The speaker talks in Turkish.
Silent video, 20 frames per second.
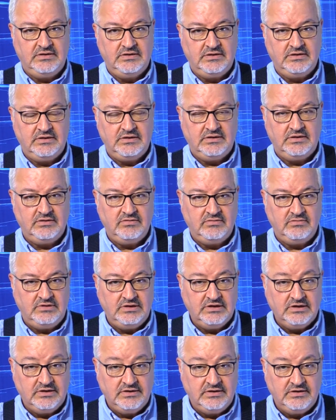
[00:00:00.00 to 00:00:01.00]
e,
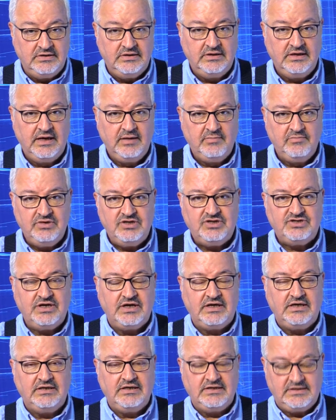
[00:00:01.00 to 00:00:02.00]
yılını bir
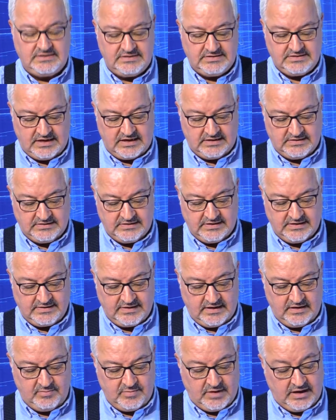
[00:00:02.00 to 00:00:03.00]
şekilde size
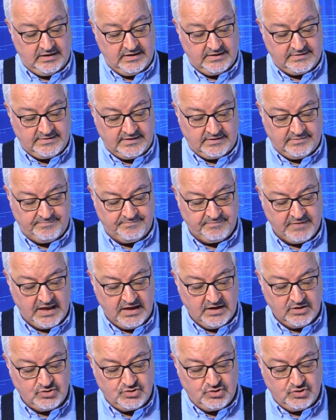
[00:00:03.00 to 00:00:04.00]
hatırlatalım, anlatalım.
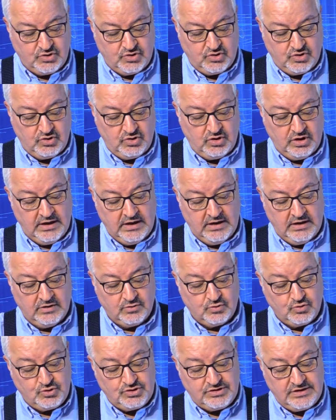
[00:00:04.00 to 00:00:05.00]
Çünkü
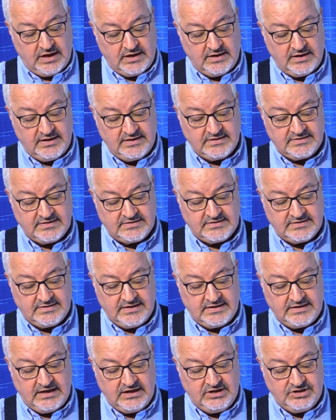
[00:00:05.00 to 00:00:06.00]
Rusya
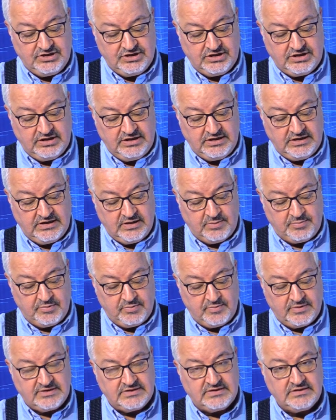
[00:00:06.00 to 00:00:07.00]
anayasasında değişiklik
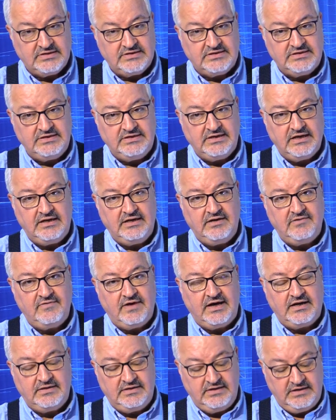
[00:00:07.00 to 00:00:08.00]
yapılmasının
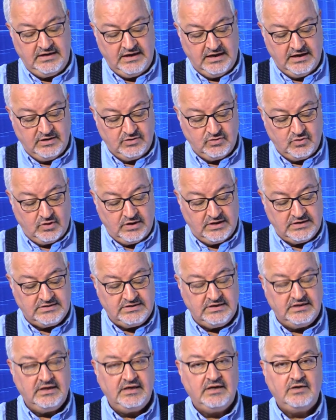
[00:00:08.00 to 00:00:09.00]
sinyalini verdi.
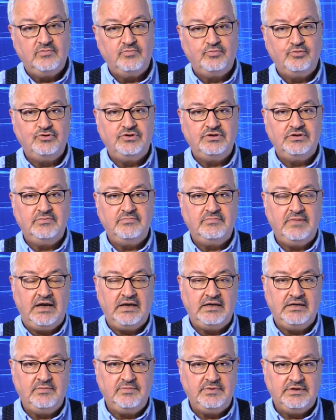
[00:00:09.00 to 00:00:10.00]
Dolayısıyla Putin'in
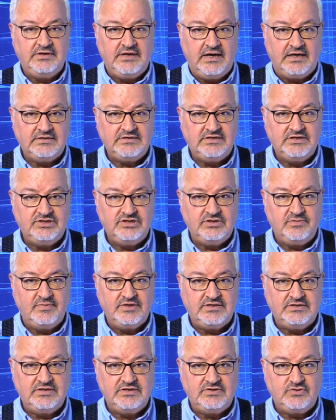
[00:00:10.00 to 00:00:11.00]
belki bir daha
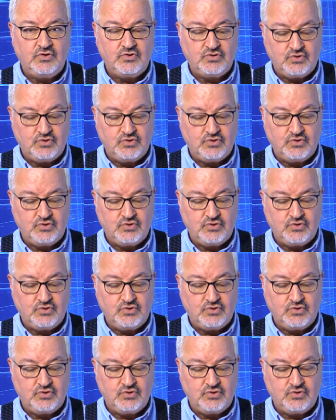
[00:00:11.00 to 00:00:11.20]
seçilmesi